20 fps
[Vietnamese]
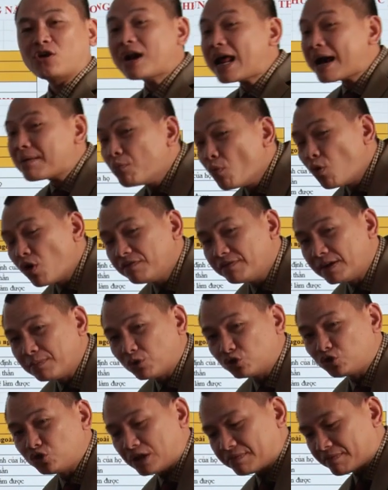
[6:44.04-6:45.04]
nó đang buồn về
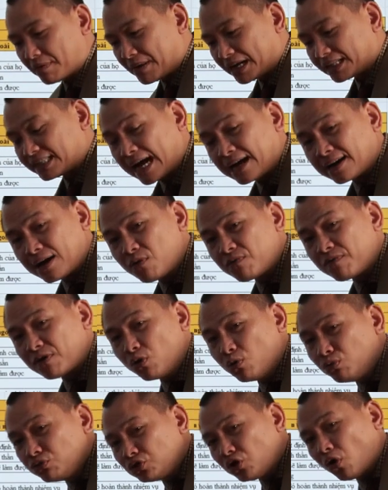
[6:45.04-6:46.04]
một chuyện và bạn tác động vào
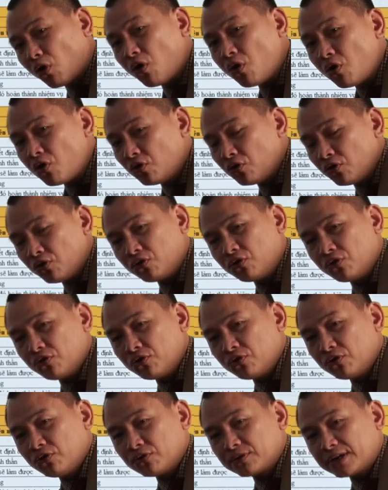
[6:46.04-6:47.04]
đúng chỗ
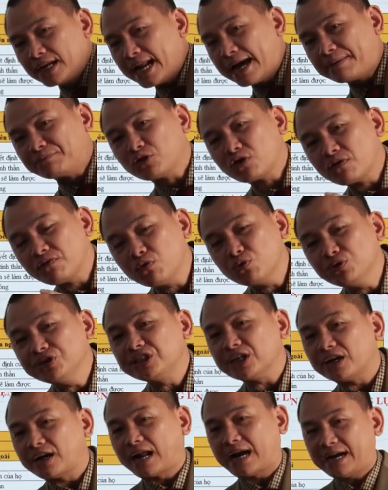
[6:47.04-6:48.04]
để làm cho nó vui
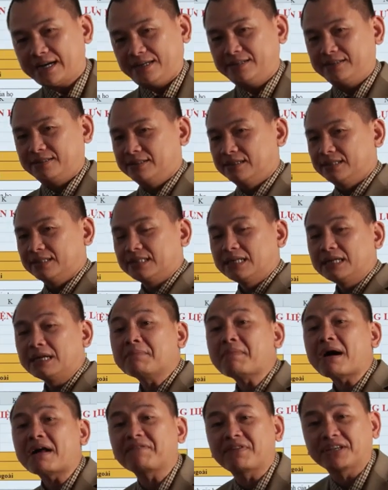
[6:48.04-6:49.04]
trở lại. Tức
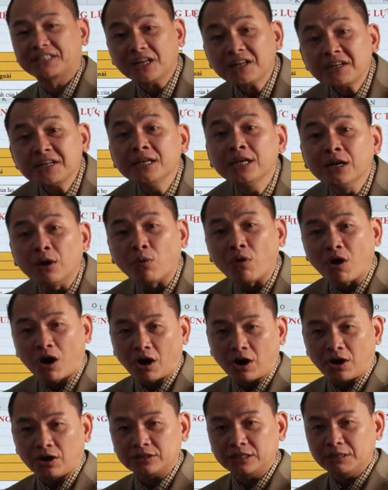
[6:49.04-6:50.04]
là bạn phải rất hiểu
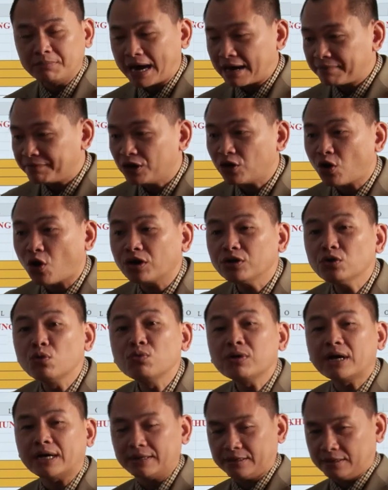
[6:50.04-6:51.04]
họ thì bạn mới nói
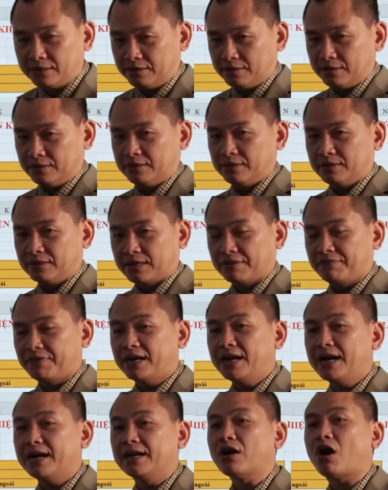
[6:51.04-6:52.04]
đúng cái
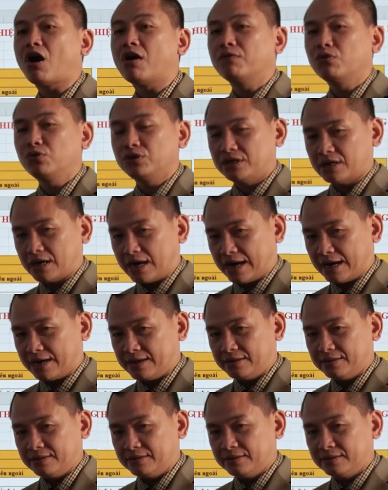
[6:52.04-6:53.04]
vấn đề để họ vui trở lại.
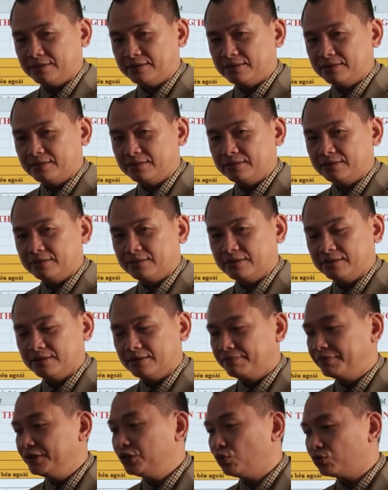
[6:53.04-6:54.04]

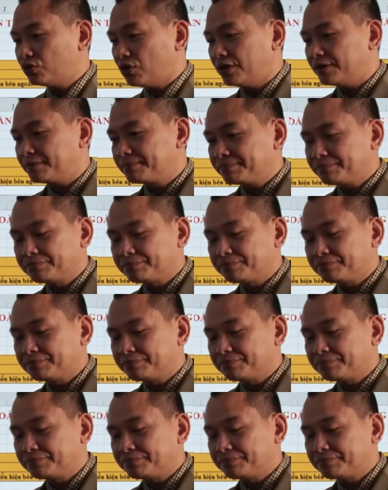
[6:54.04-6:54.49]
Ví dụ thôi,